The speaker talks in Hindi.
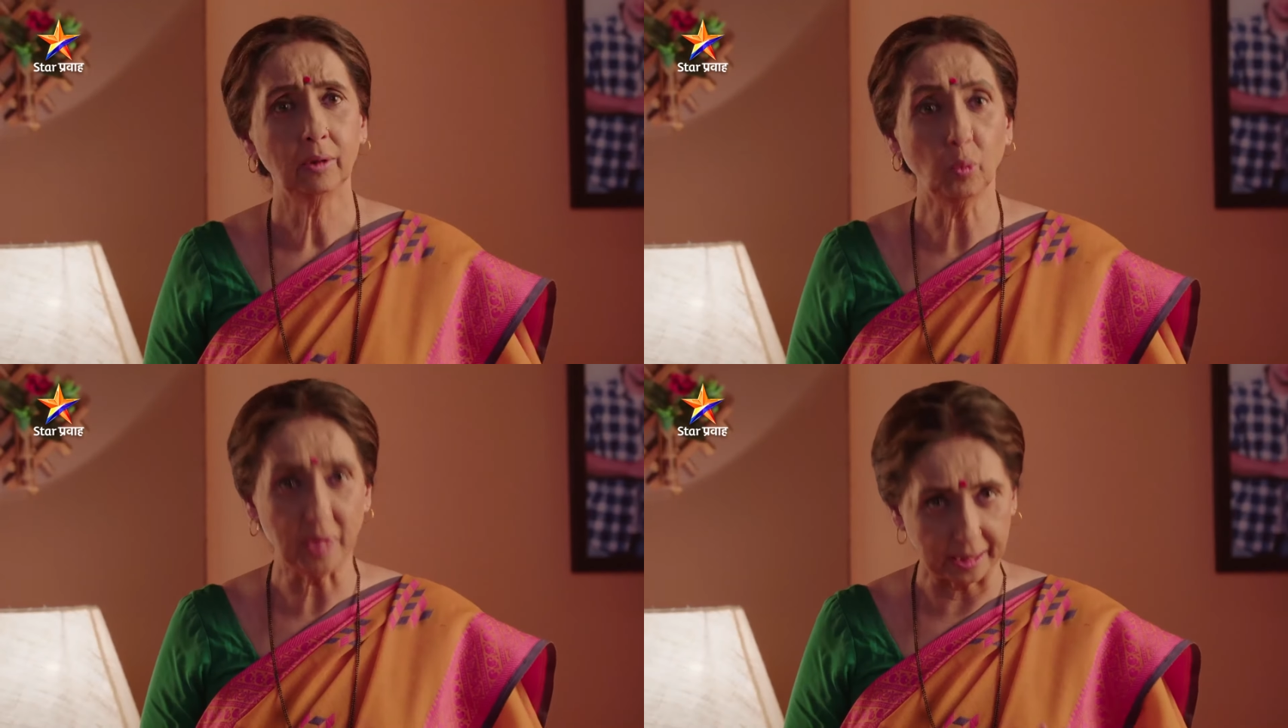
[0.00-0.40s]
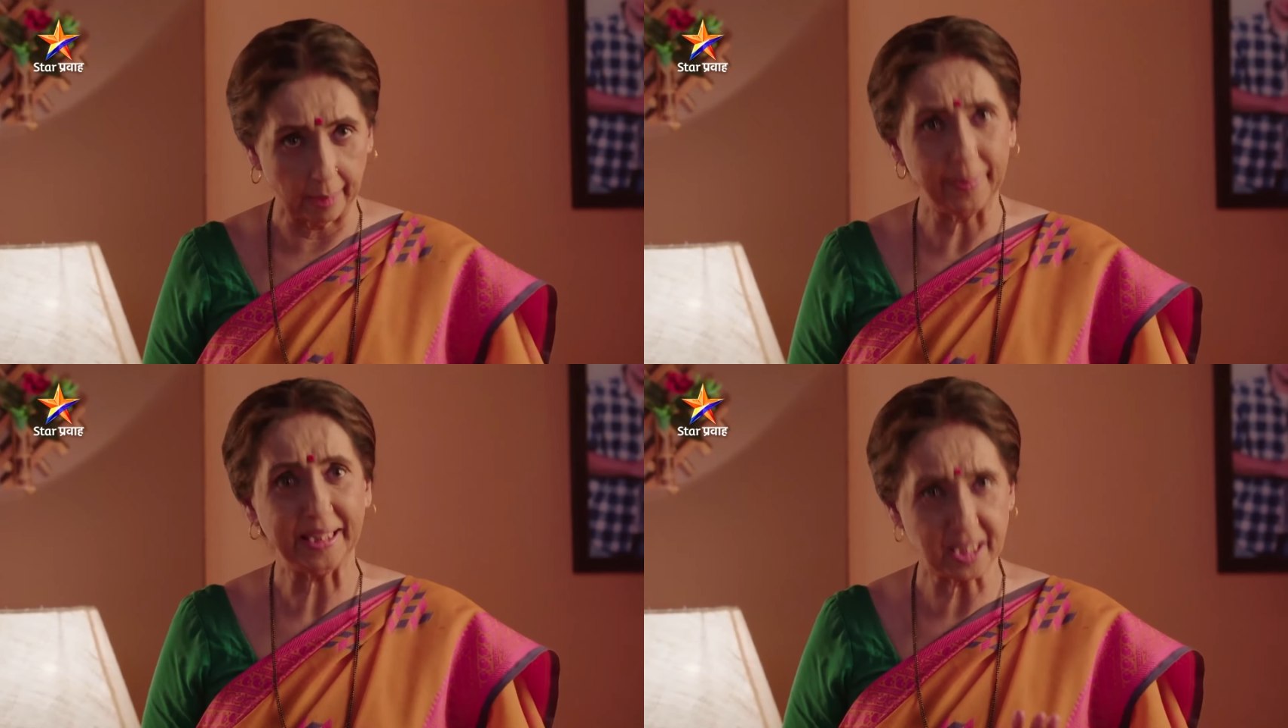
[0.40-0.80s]
तुमच्या
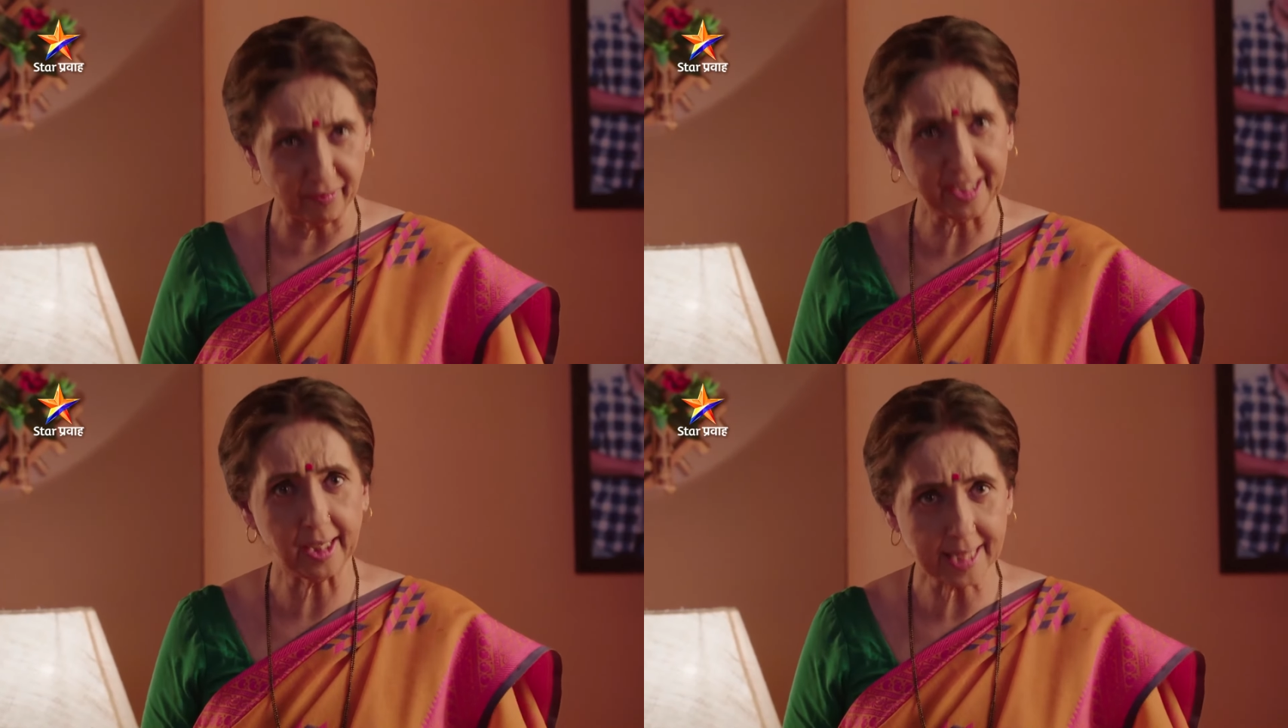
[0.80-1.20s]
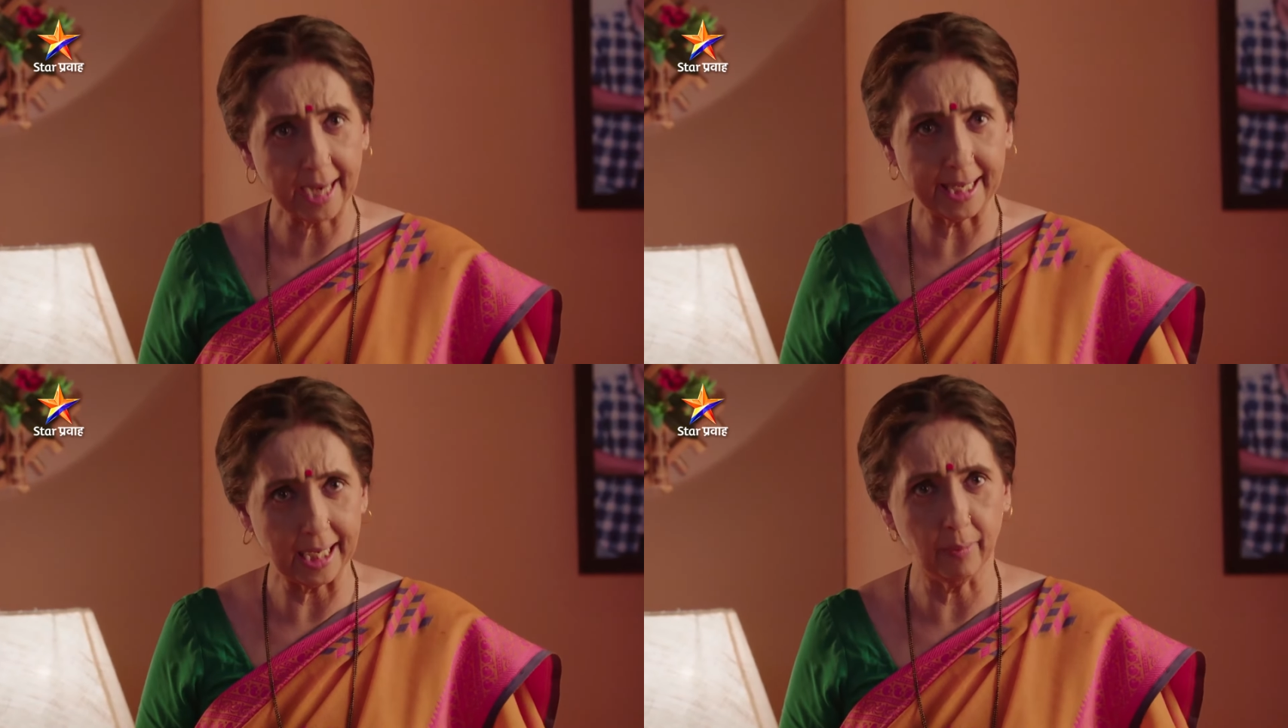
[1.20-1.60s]
तब्येतीचं वेगळं
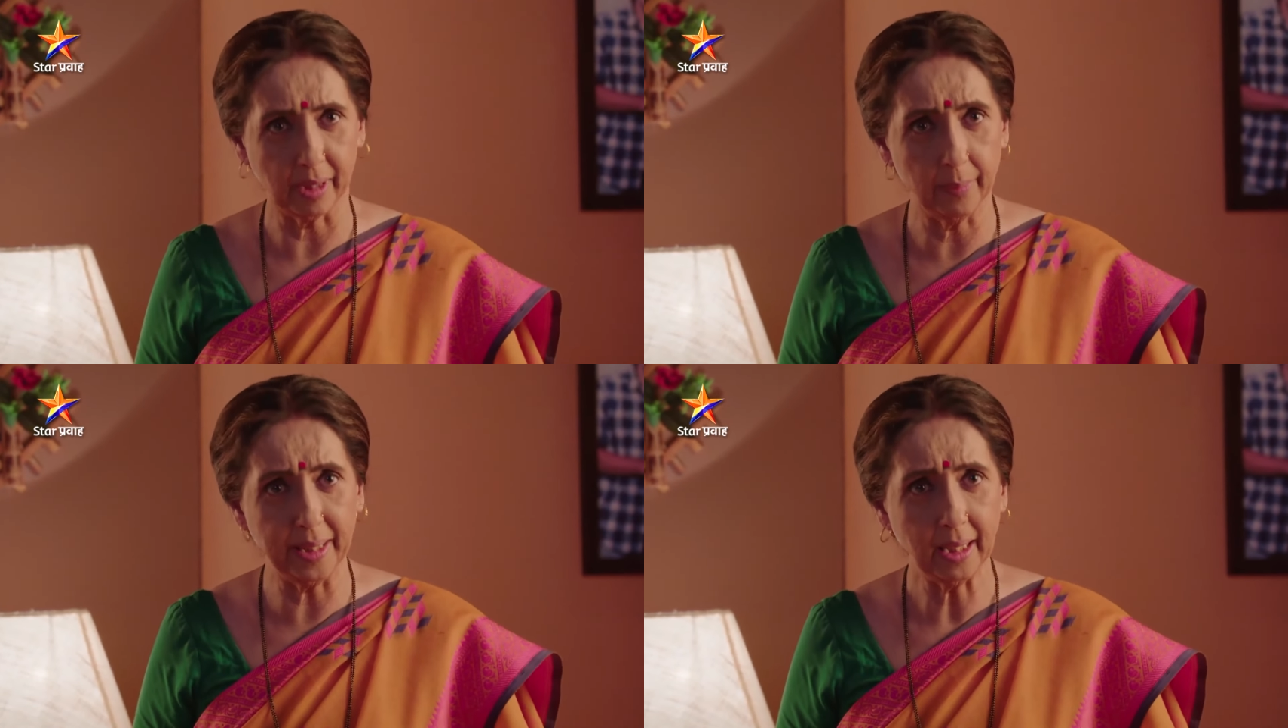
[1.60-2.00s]
सांगायला हवं का मी